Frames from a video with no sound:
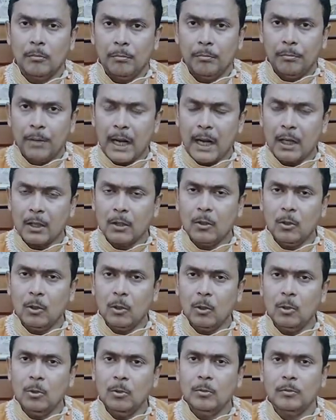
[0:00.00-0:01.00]
ভাগ্য
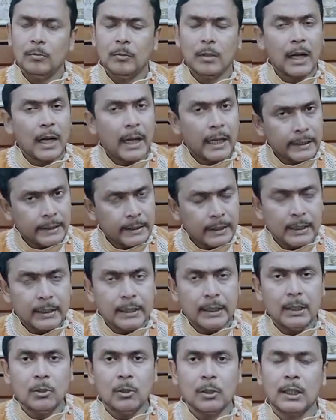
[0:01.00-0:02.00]

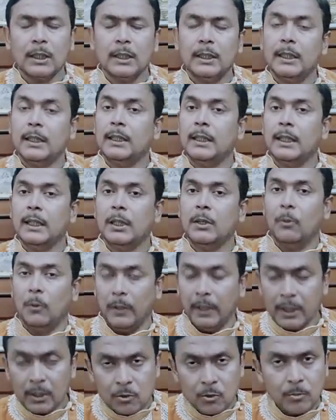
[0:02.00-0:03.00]
আধ্যাত্মিকতার দিক থেকে
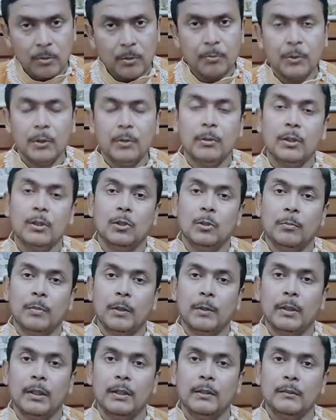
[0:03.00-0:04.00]
অনেক শুভ পরিবর্তন পাবেন